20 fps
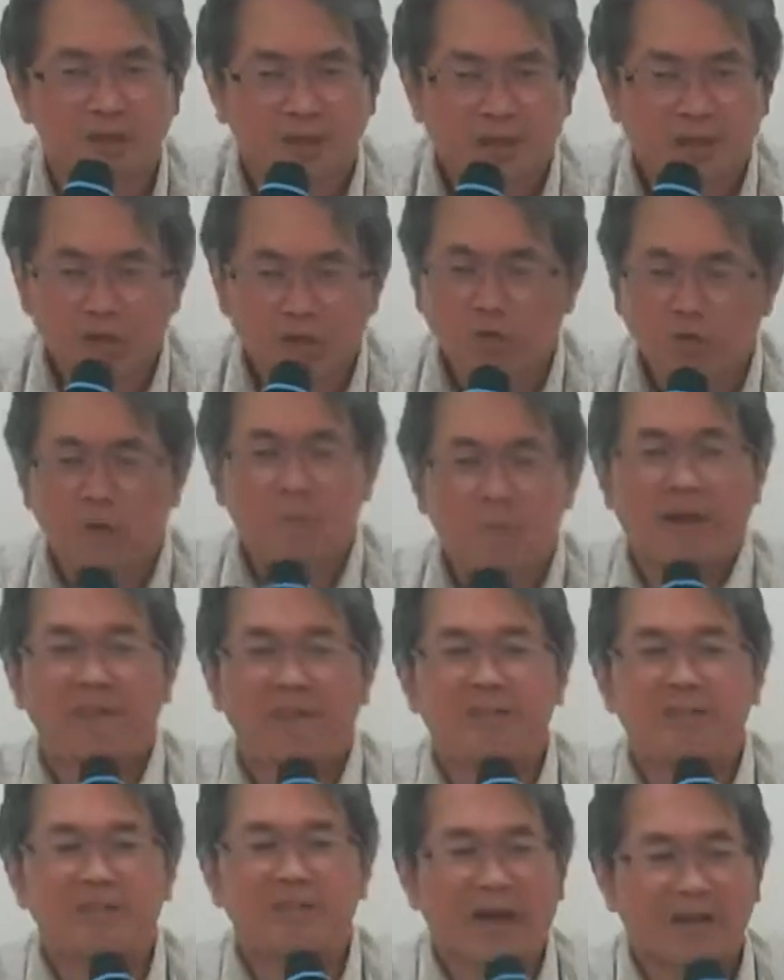他说他每一
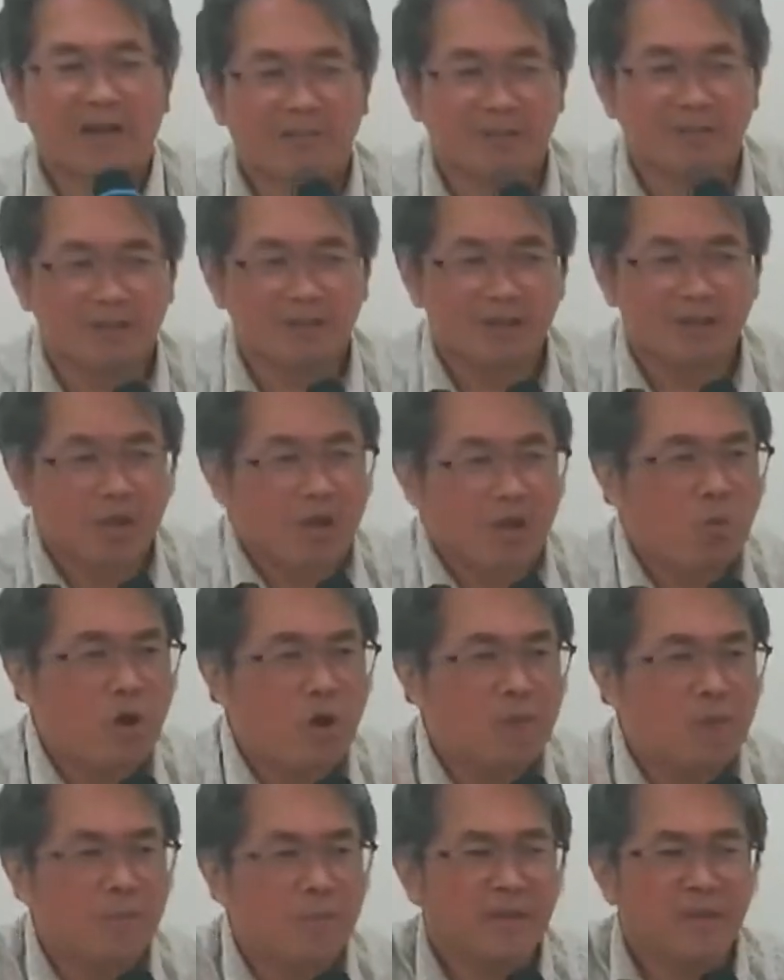次弹琴，外
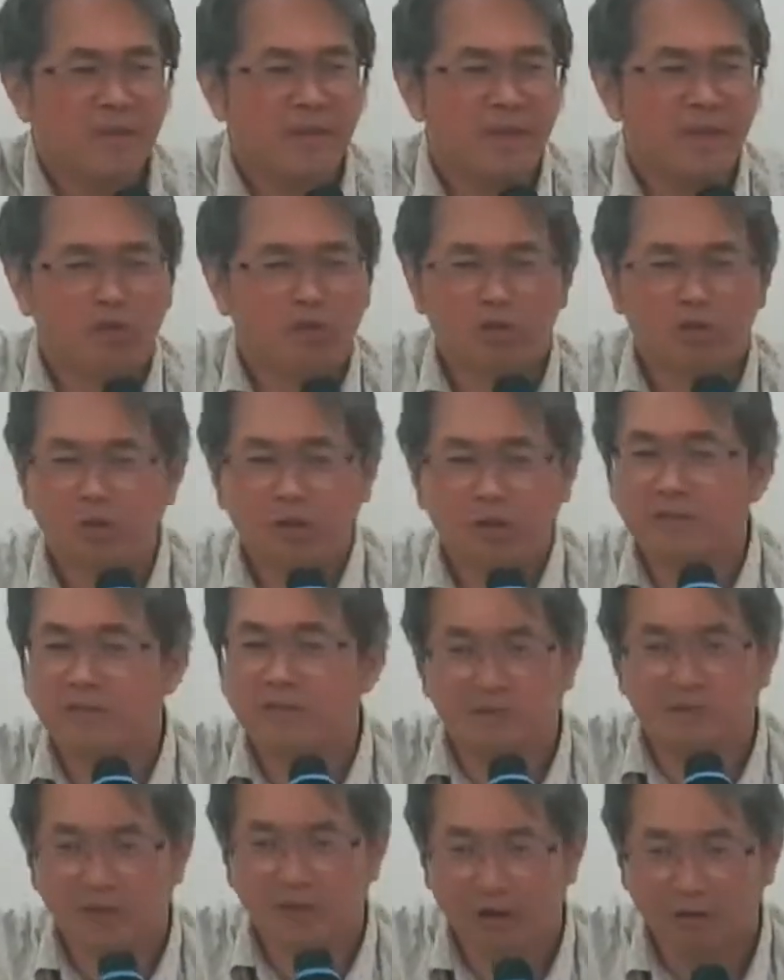面的鸟就一直叫，